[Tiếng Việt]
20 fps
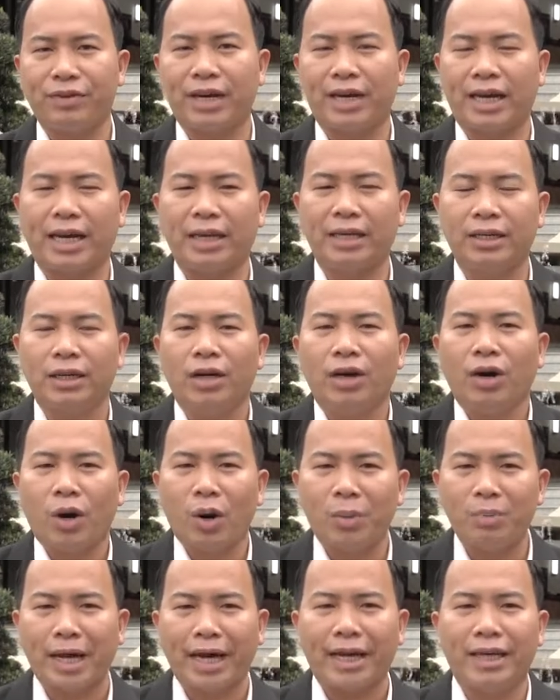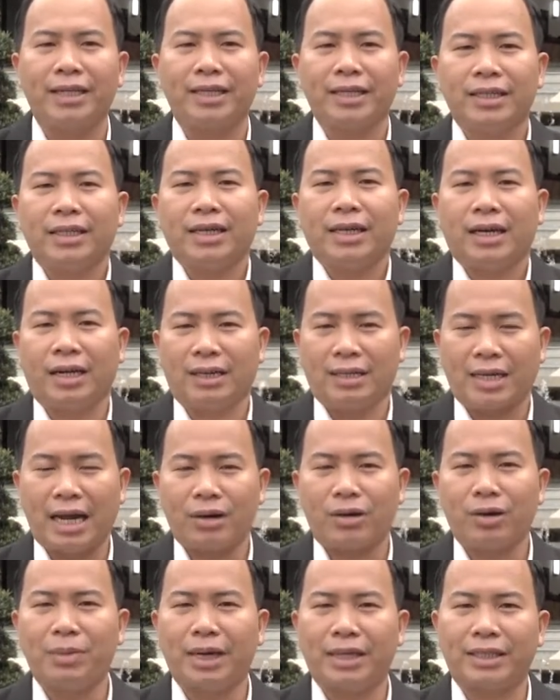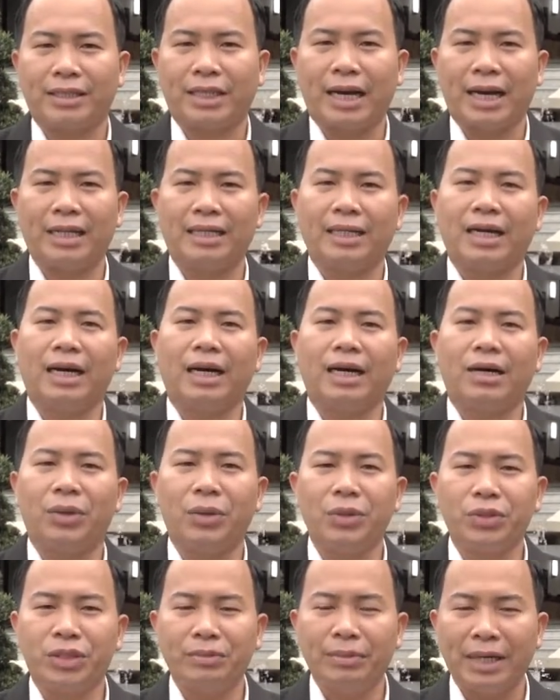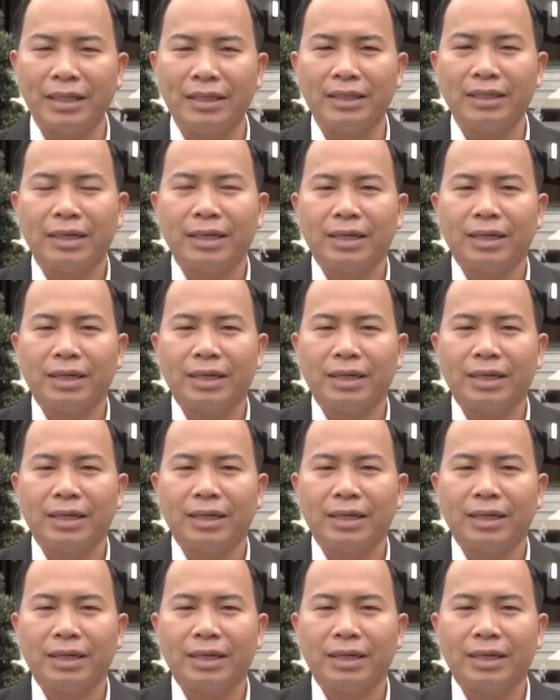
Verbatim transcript: Và ngày hôm nay đã có mặt tại Hồ Chí Minh.